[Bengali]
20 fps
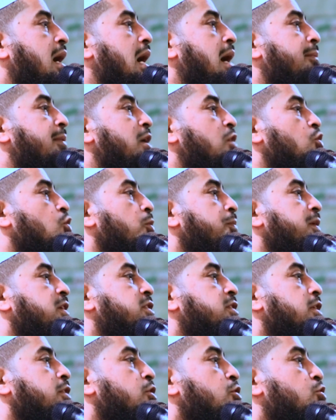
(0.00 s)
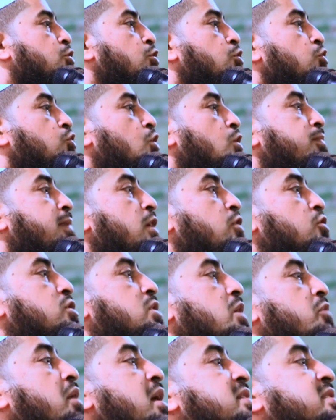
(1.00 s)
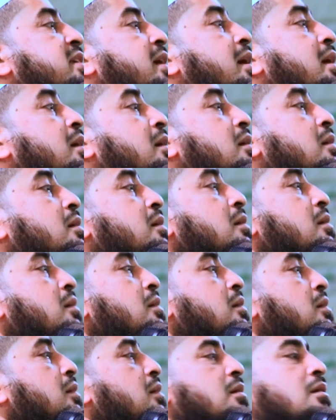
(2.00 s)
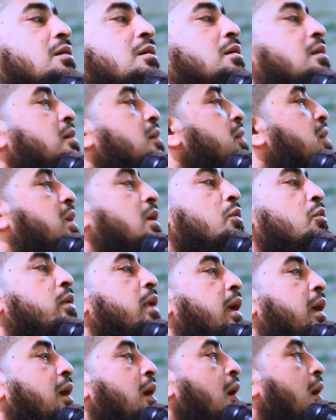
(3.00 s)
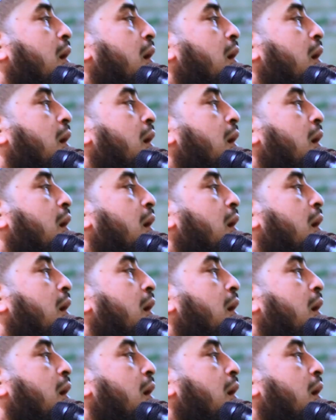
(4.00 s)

আমার নবীর চাইতে সুন্দর মানুষ কেউ আছে কেউ নাই